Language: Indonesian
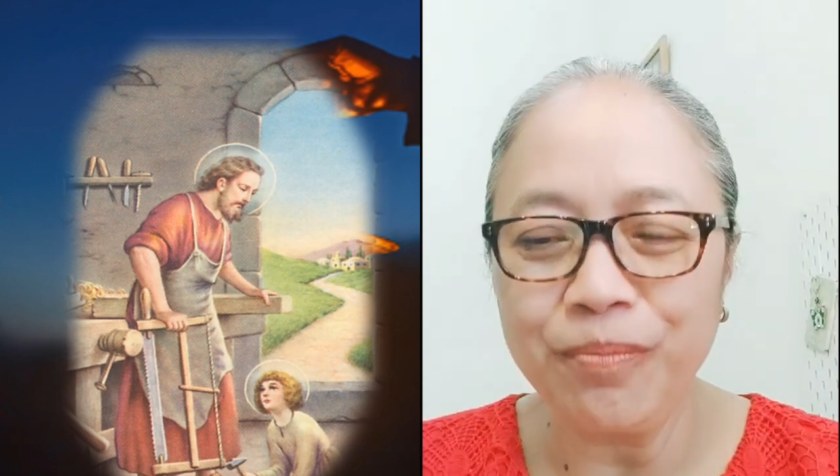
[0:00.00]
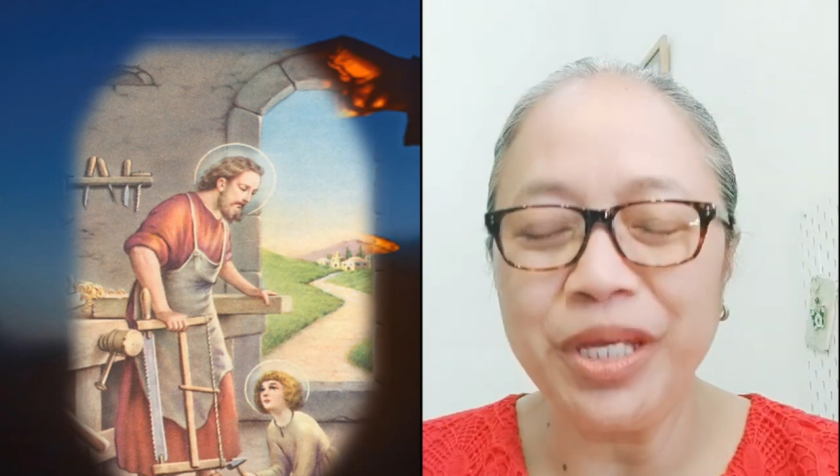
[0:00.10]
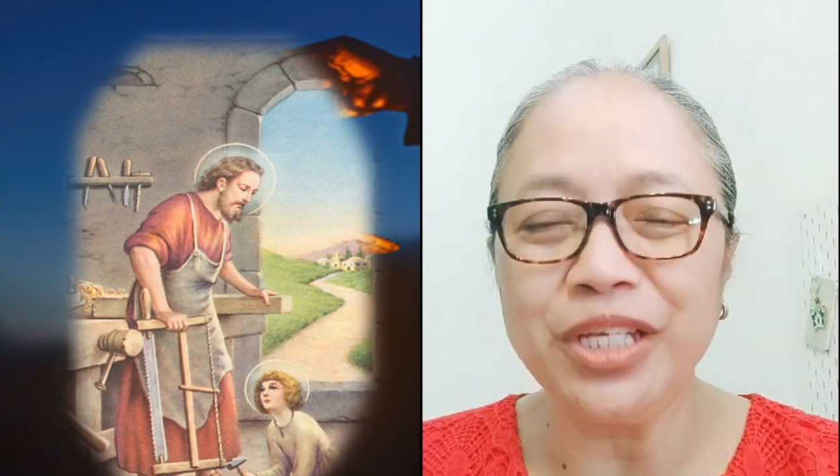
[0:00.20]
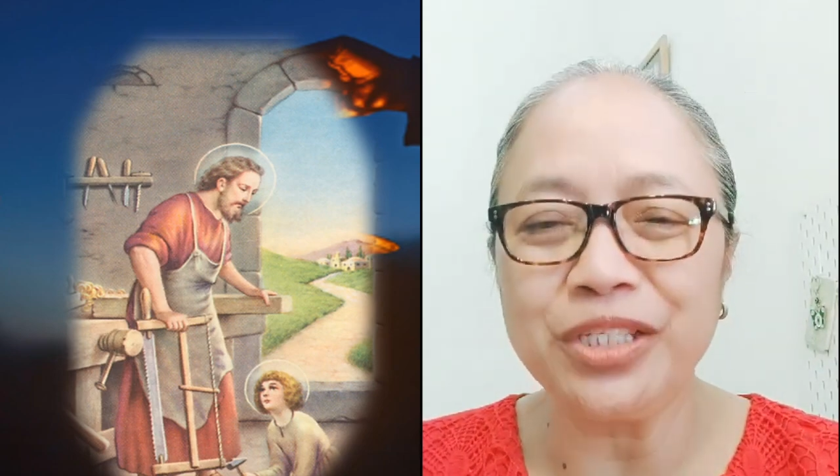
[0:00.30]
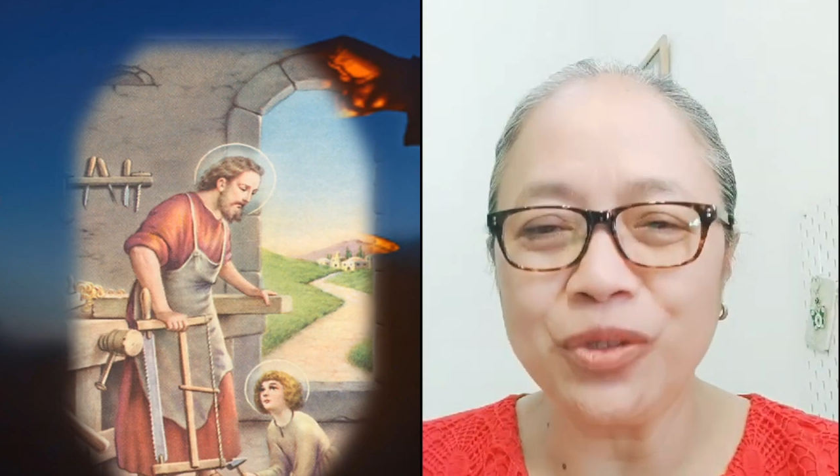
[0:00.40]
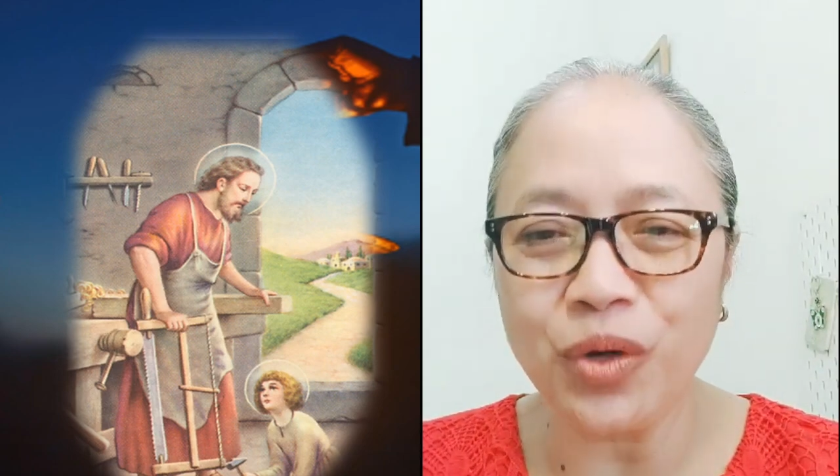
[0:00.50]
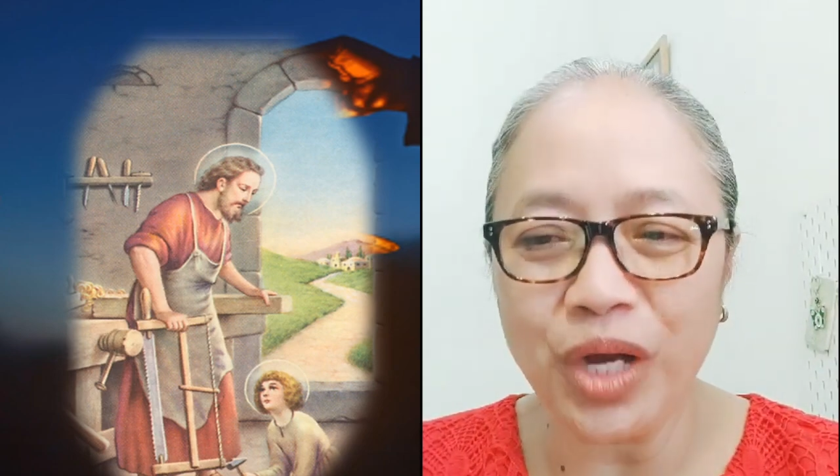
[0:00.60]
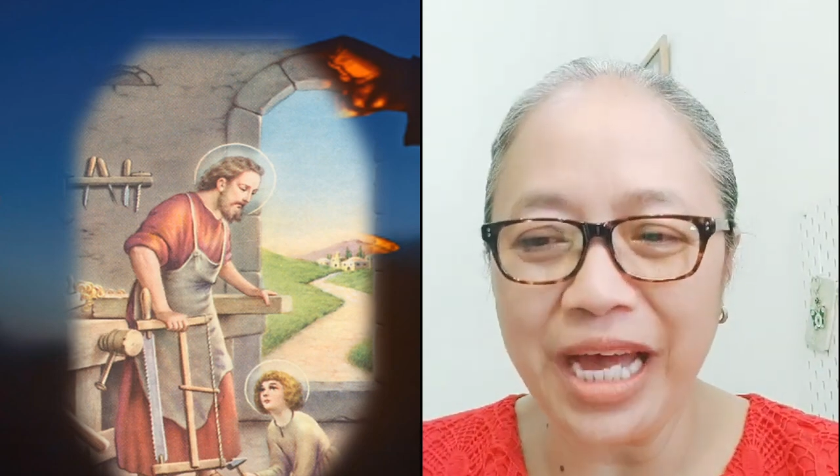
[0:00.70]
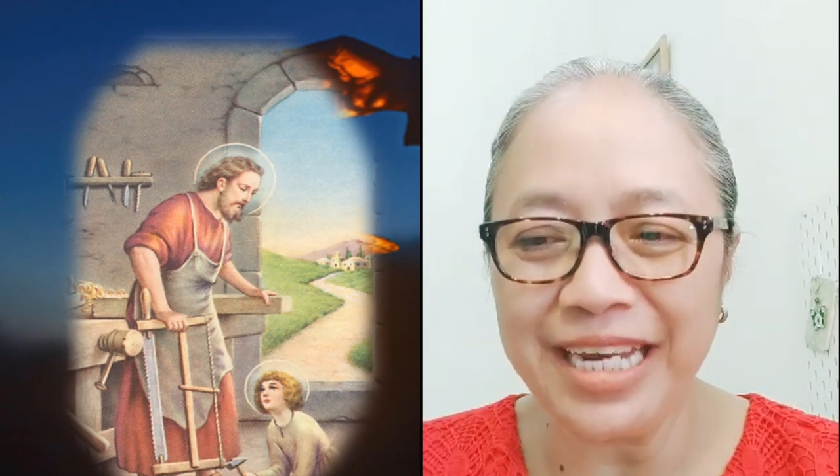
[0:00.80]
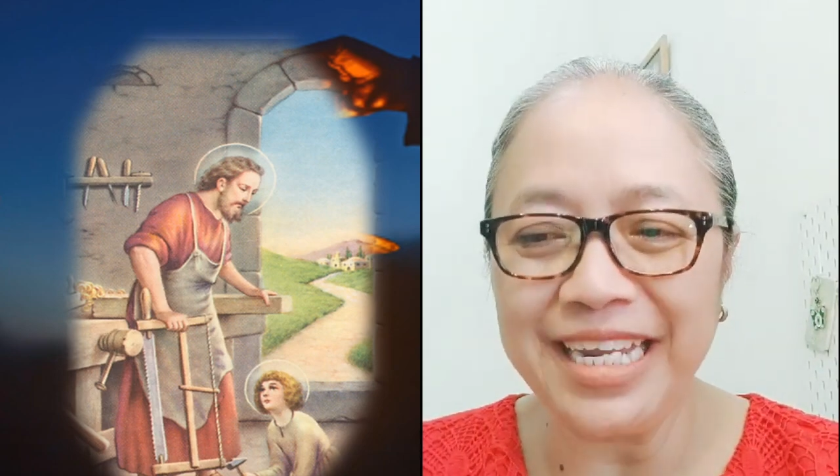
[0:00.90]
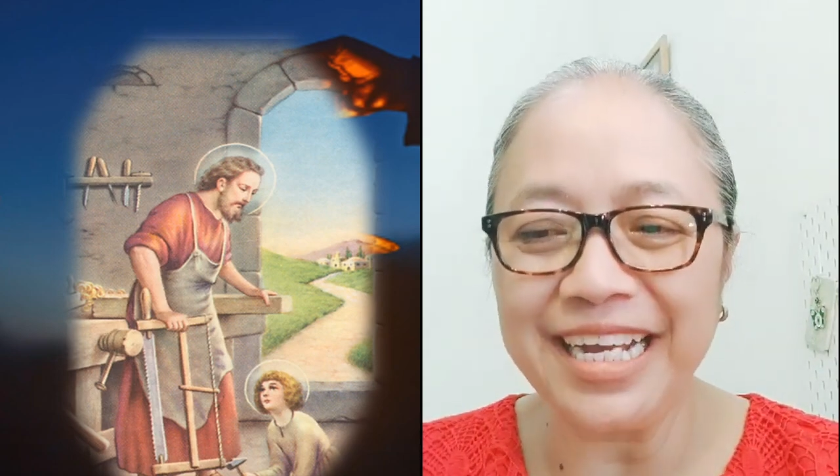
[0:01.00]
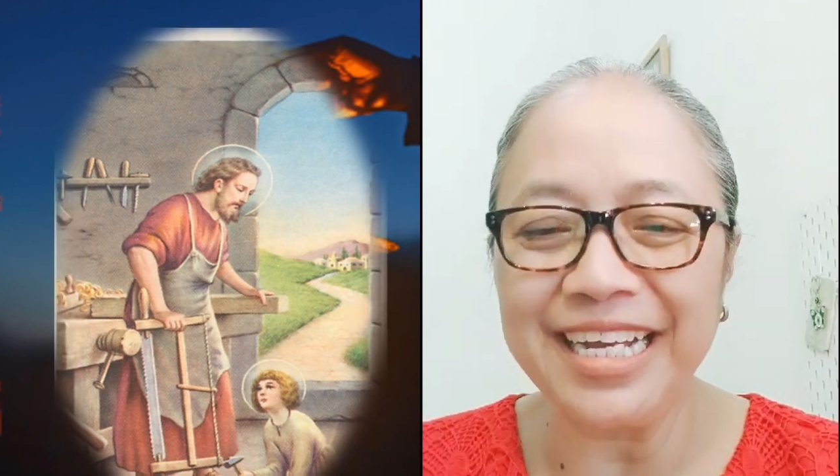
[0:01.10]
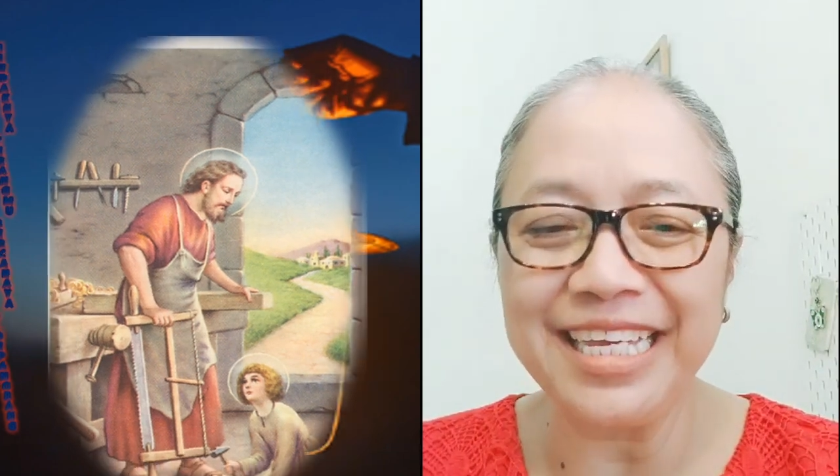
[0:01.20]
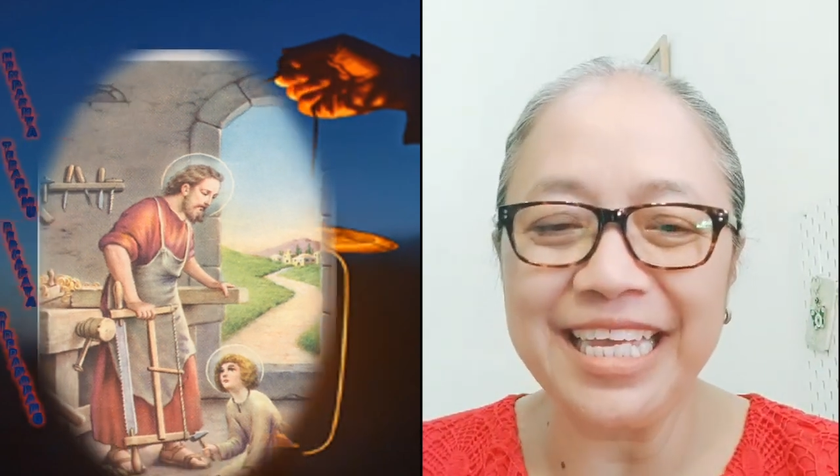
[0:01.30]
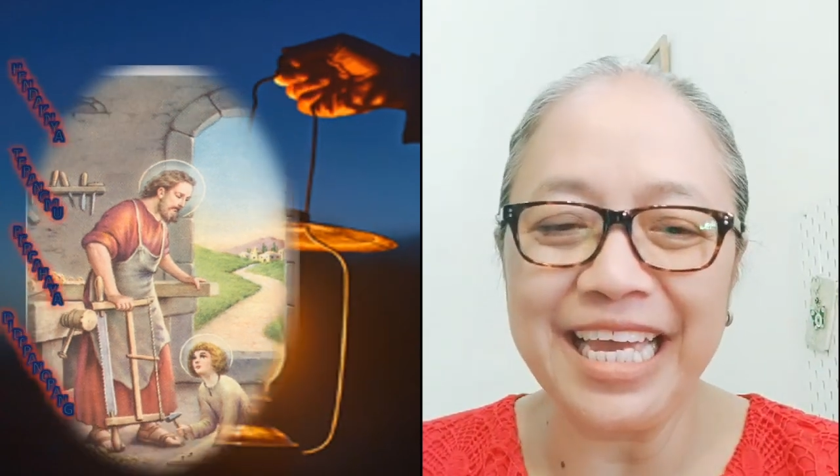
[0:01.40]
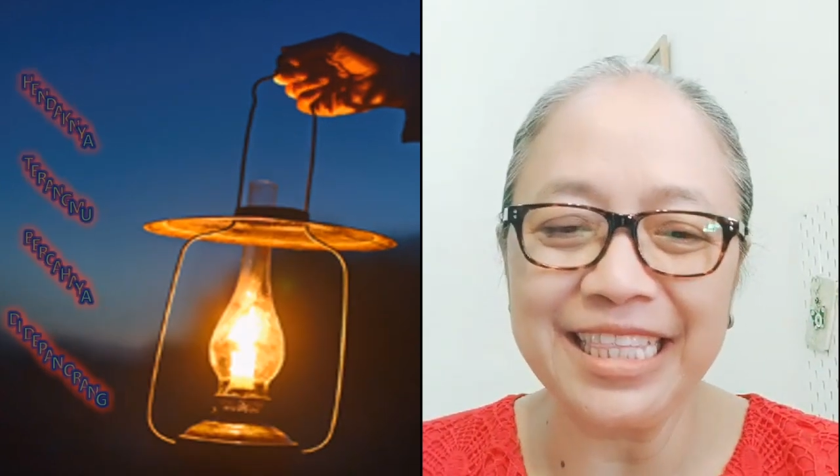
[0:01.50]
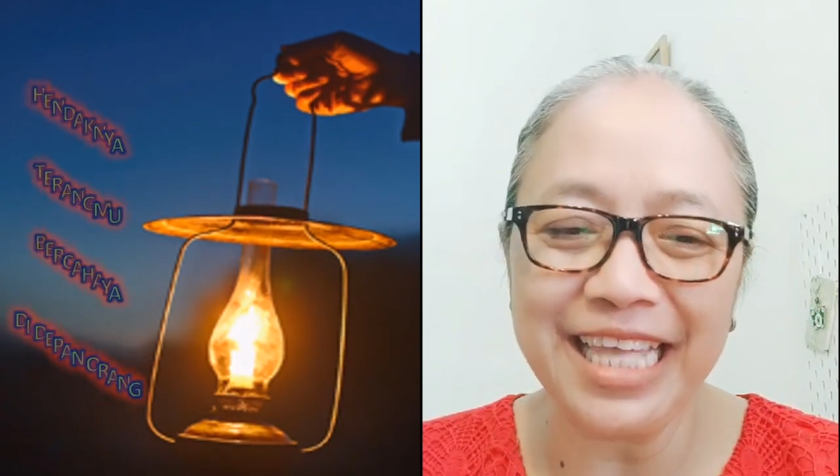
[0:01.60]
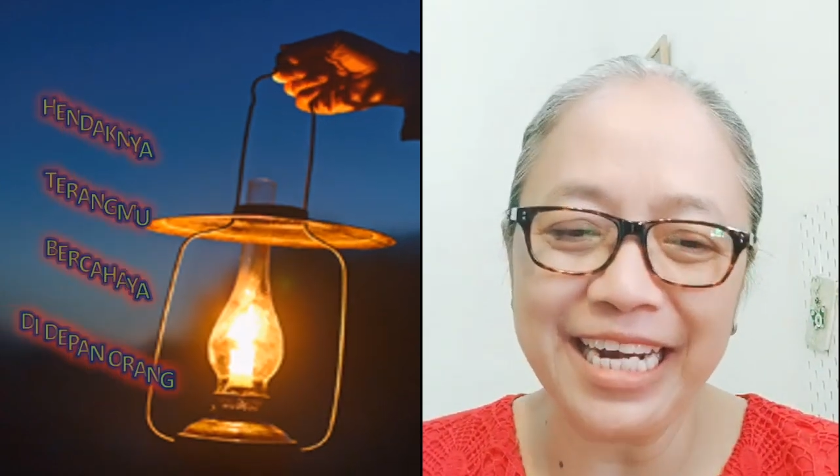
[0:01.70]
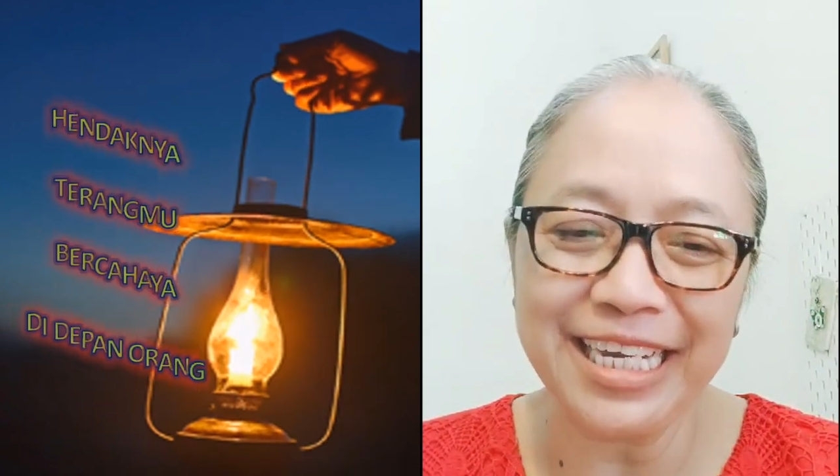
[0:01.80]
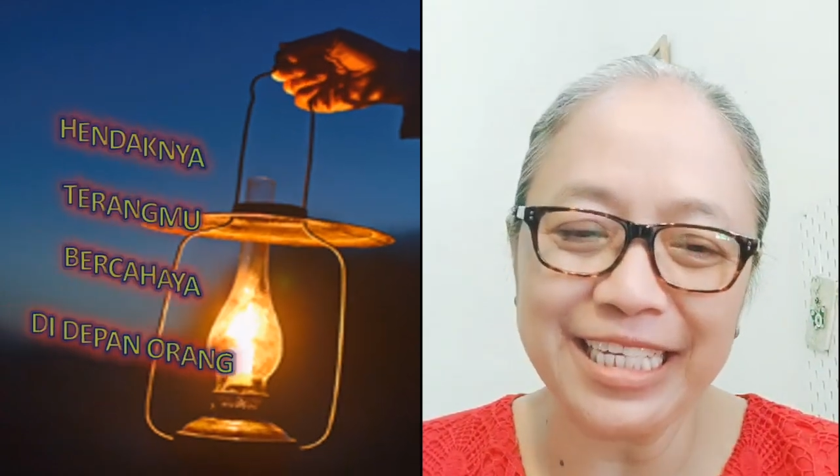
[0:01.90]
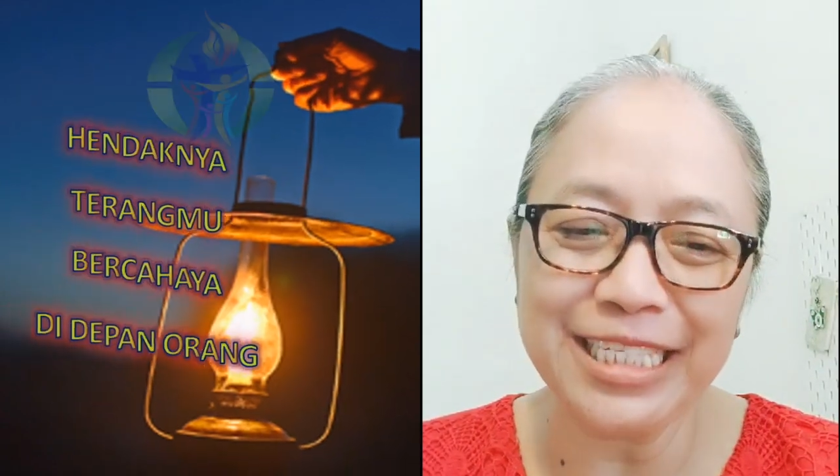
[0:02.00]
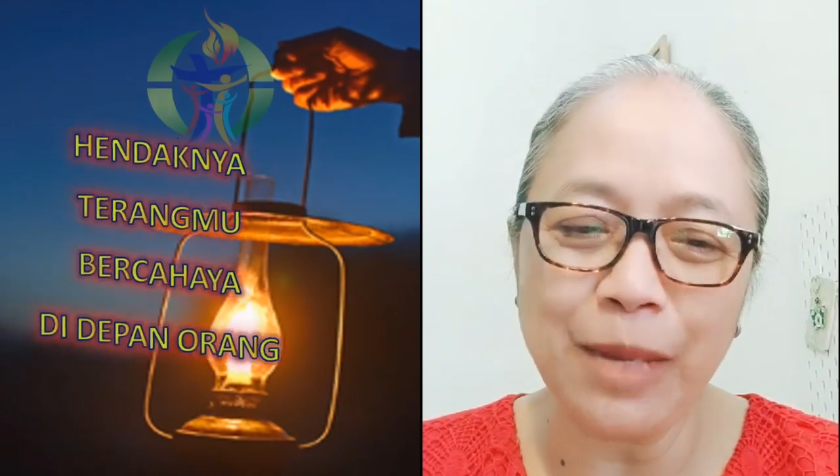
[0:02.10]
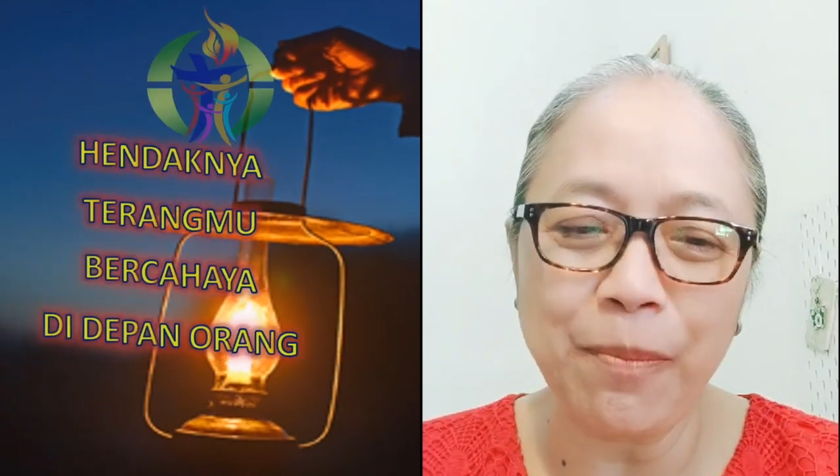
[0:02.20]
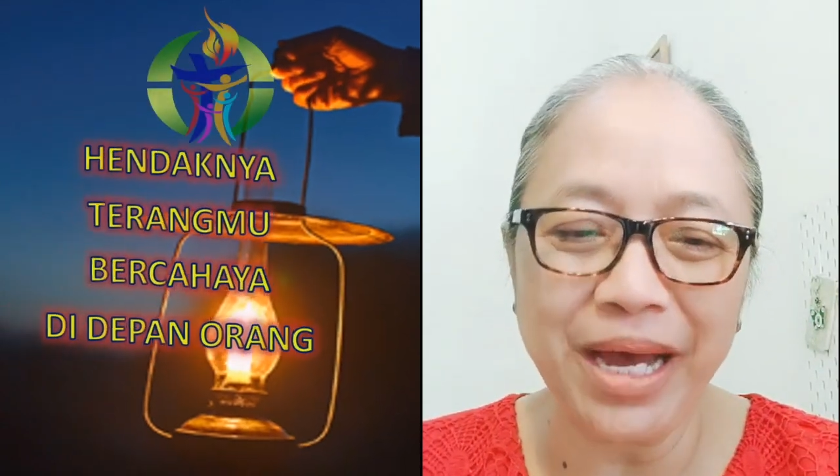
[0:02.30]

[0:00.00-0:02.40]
besok ada kegiatan kerja